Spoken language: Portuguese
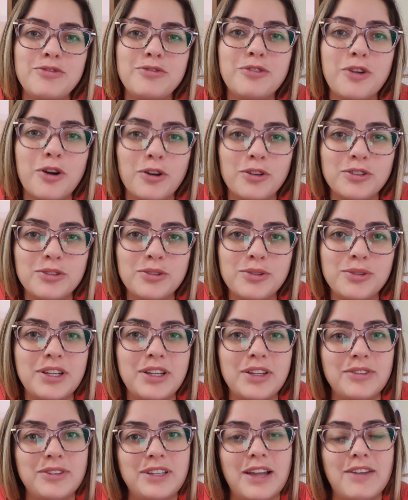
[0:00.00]
foto,
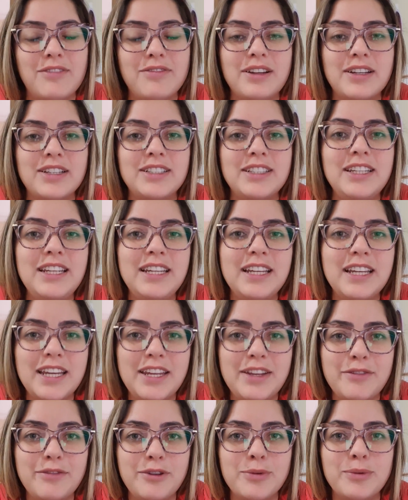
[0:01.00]
que tá ficando
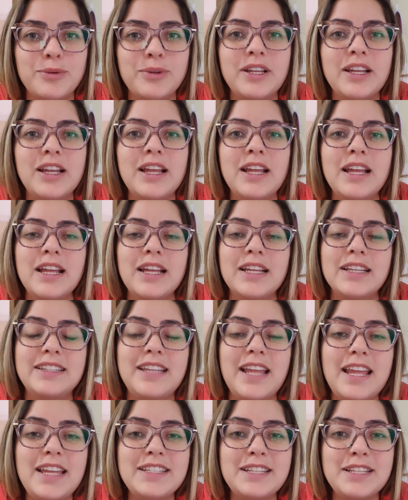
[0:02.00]
incrível.
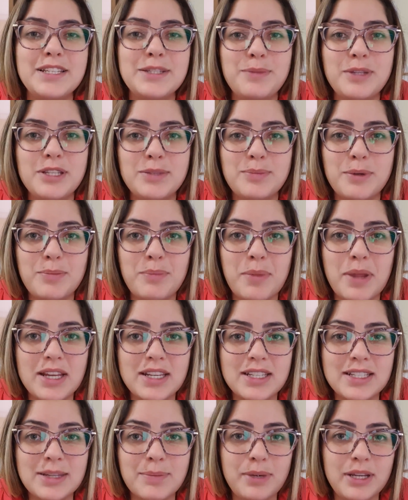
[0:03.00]
Desde as minhas
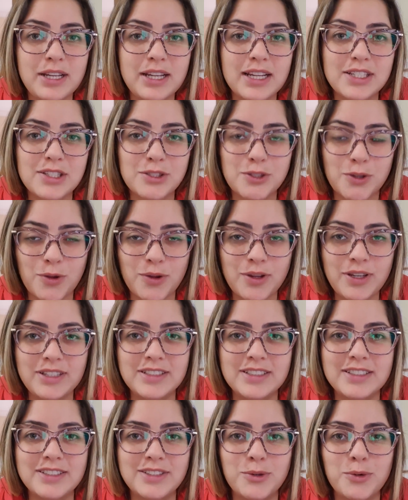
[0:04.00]
primeiras
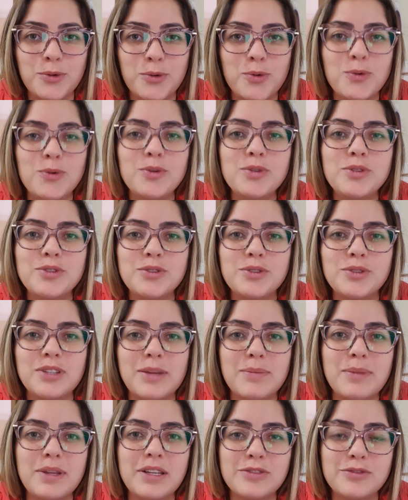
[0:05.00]
aplicações do curso,
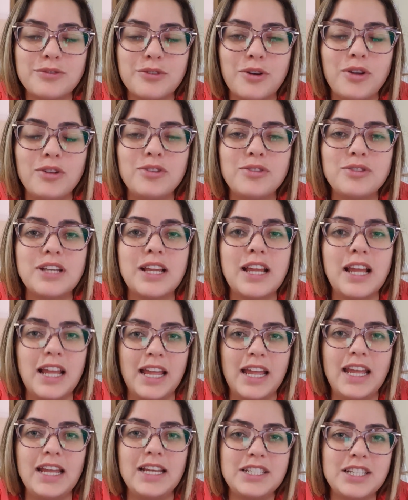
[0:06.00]
nas minhas fotos,
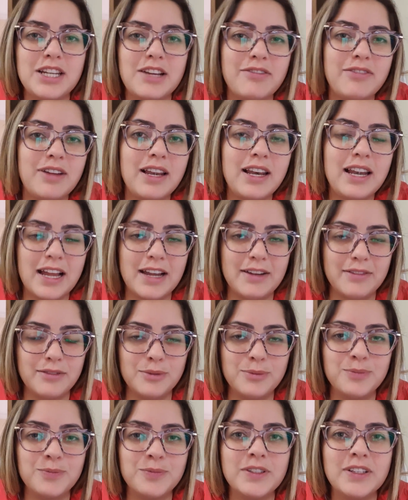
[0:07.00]
eles já
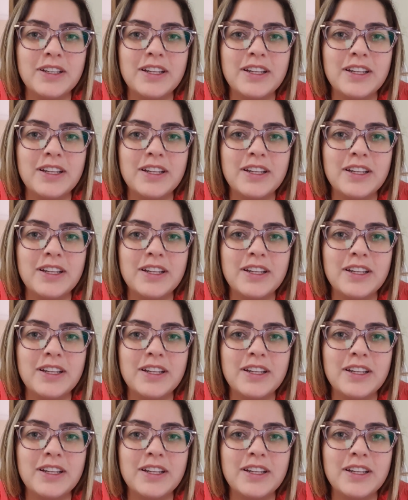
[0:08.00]
falavam.